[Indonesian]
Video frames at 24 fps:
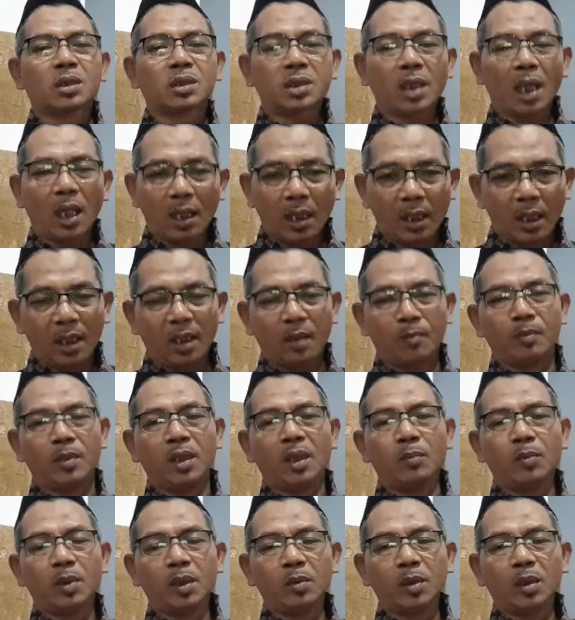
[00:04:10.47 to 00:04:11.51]
salah,
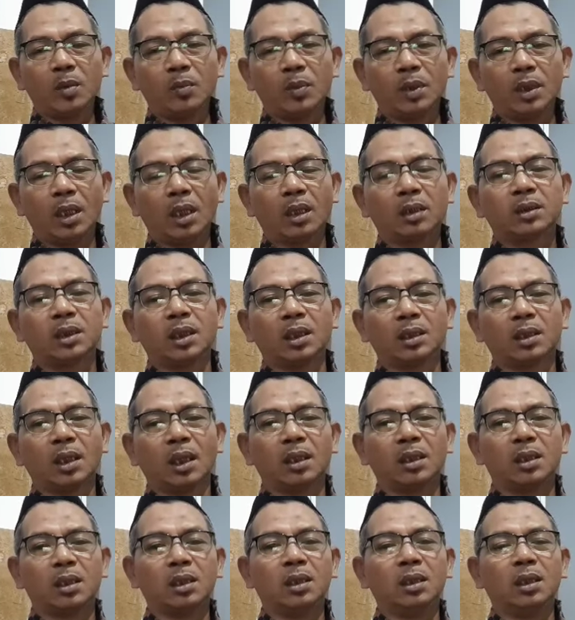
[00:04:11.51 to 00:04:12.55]
mimpi-mimpi yang
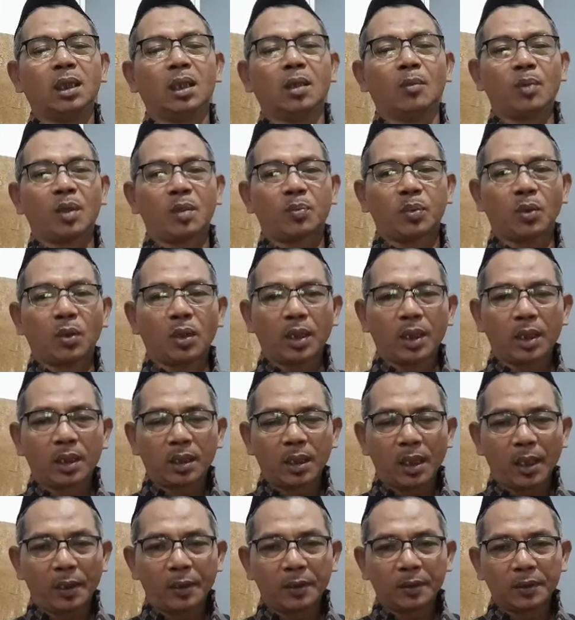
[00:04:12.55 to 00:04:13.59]
tidak
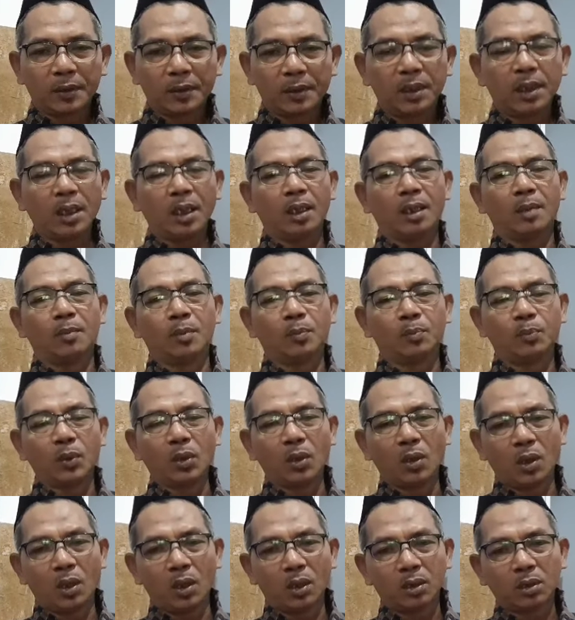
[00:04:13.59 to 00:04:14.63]
diperbolehkan. Iya,
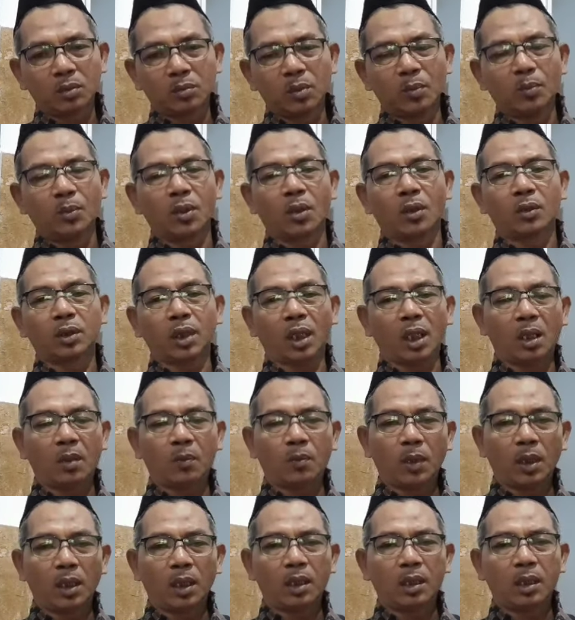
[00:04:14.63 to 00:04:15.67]
buhot
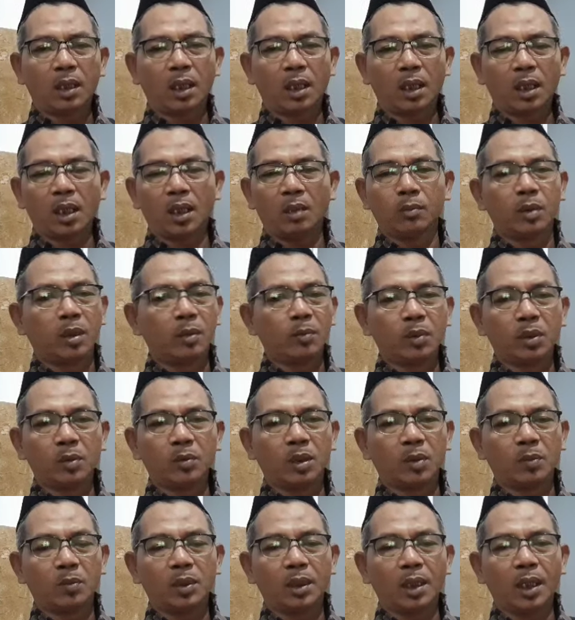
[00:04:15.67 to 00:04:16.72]
memberontak kepada negara kan
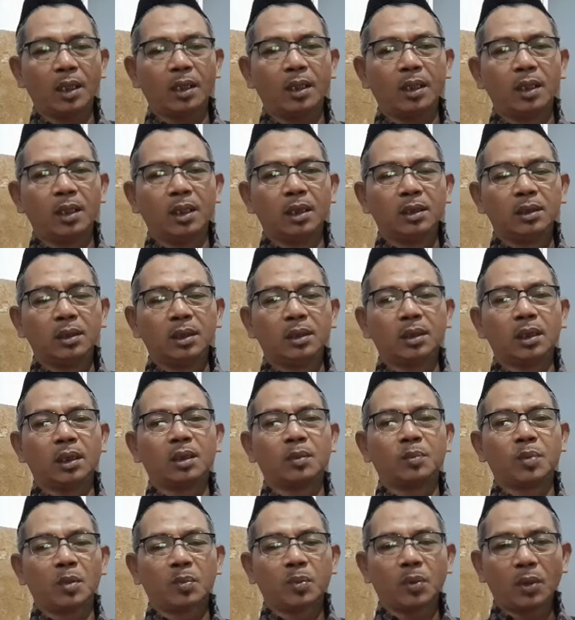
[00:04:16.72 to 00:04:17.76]
mimpi-mimpi yang
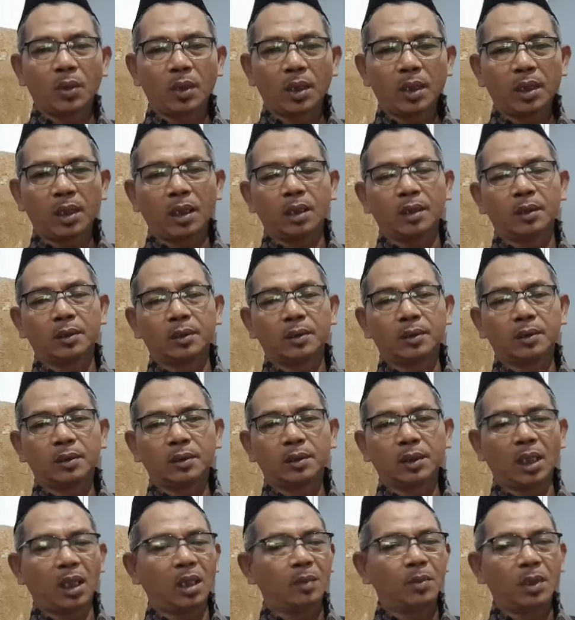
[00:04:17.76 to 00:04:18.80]
tidak diperbolehkan.
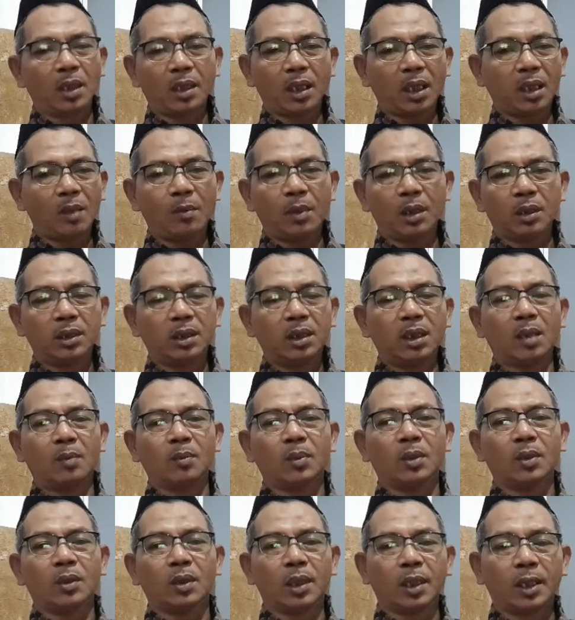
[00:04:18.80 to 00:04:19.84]
Dalam agama
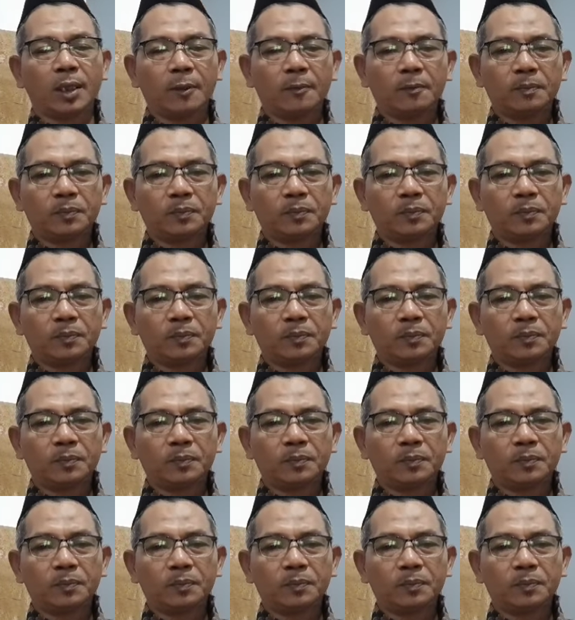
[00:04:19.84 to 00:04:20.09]
tidak boleh.